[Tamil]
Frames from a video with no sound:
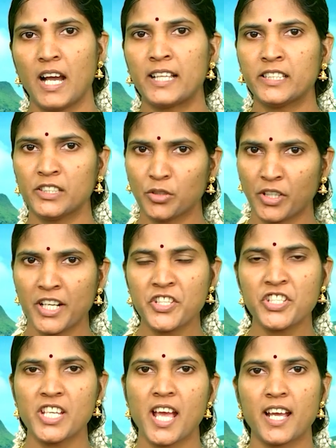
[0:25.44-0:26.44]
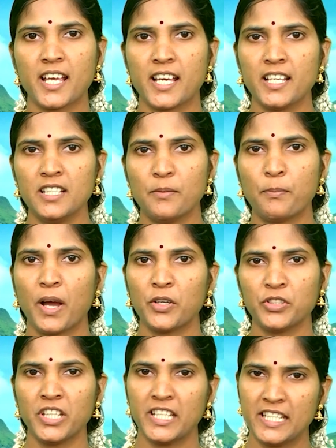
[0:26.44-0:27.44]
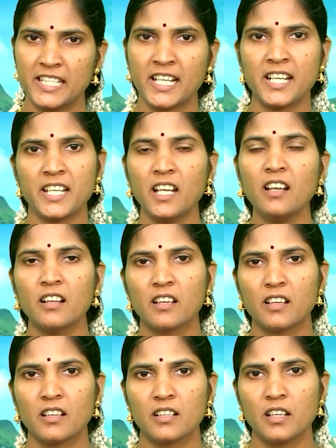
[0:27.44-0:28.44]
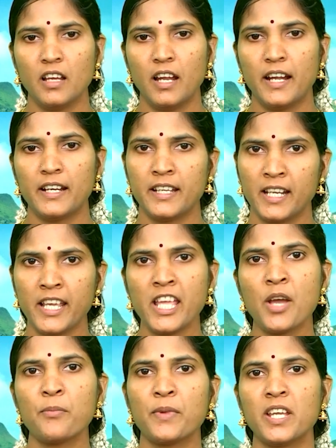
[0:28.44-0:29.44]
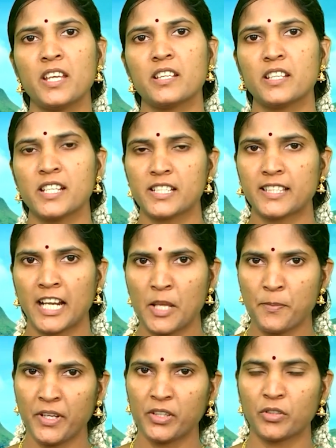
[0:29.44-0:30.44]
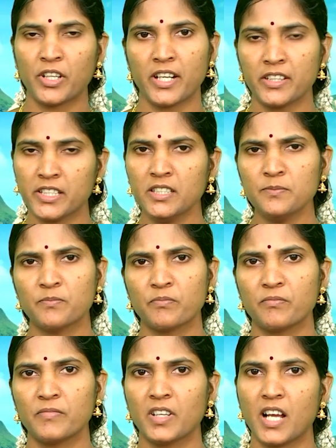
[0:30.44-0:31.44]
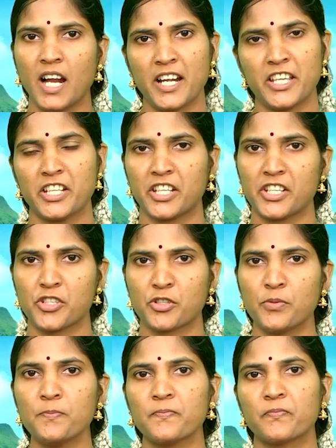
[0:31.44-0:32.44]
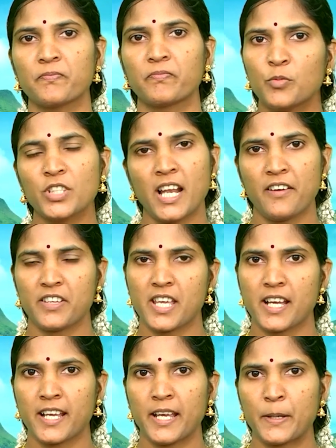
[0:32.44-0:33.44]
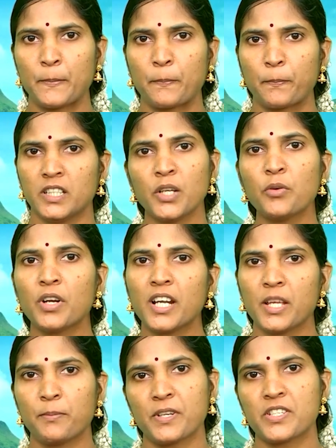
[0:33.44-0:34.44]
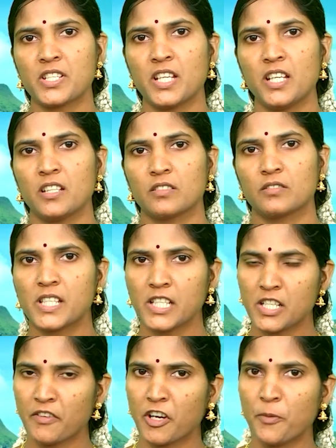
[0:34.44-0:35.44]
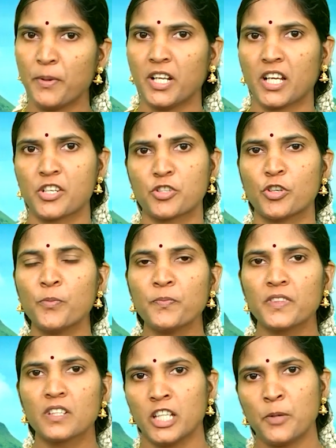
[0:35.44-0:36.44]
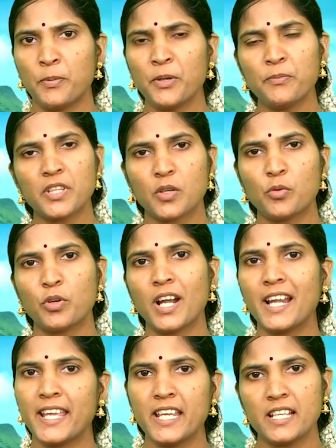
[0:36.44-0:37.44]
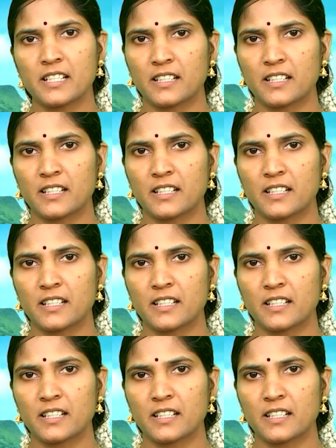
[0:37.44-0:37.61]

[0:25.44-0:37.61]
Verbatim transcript: அதன் தொடர்ச்சியாக பகுதி இரண்டில் நிலையாமை என்ற தலைப்பை தொடர்ந்து காண இருக்கின்றோம் முதலாவதாக திருக்குறளை பற்றி சென்ற வகுப்பில் கற்றோம் இருப்பினும் இந்த குரலை